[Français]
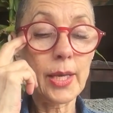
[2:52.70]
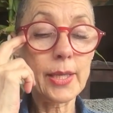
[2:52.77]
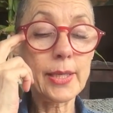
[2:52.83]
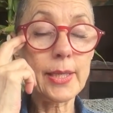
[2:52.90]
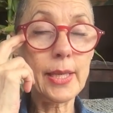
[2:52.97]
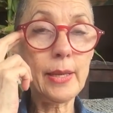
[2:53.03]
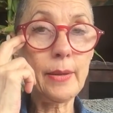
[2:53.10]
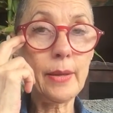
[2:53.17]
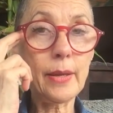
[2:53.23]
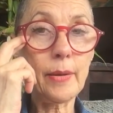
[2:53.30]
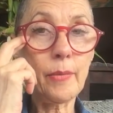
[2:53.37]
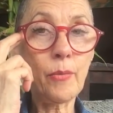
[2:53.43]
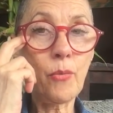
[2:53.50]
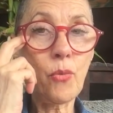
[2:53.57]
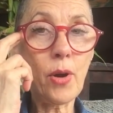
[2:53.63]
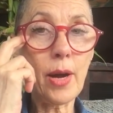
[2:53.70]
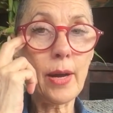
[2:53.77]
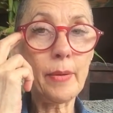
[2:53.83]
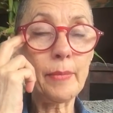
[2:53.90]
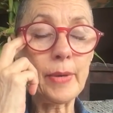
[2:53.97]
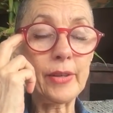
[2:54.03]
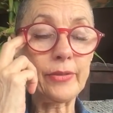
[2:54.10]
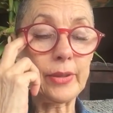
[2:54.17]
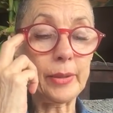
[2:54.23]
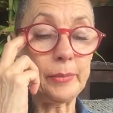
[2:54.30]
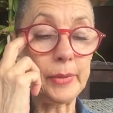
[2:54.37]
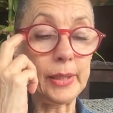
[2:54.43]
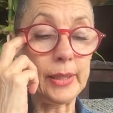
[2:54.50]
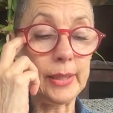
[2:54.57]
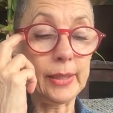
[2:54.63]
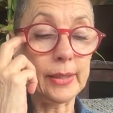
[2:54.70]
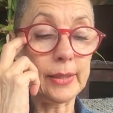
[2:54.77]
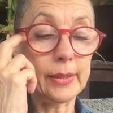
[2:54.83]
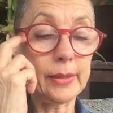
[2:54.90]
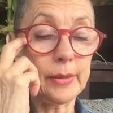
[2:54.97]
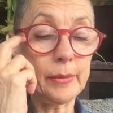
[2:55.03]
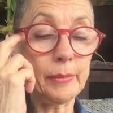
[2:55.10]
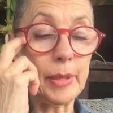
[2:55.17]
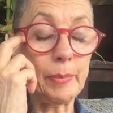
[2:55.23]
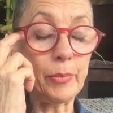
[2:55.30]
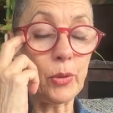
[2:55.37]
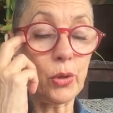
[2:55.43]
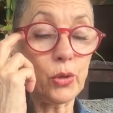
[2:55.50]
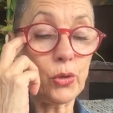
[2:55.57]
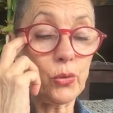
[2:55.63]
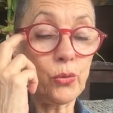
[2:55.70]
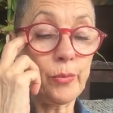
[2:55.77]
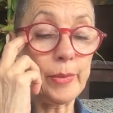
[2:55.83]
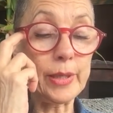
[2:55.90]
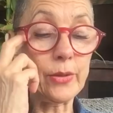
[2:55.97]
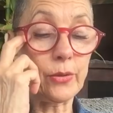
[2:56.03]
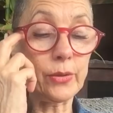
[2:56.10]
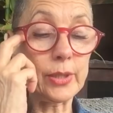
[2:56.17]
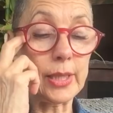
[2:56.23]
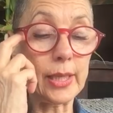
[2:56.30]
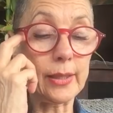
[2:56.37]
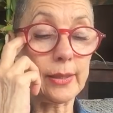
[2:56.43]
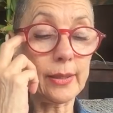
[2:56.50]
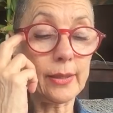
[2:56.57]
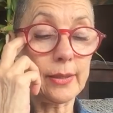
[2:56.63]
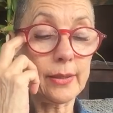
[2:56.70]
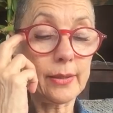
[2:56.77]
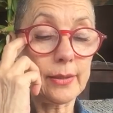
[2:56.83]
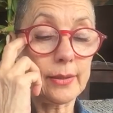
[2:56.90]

Si moi, ma famille, mes proches ou mes ancêtres,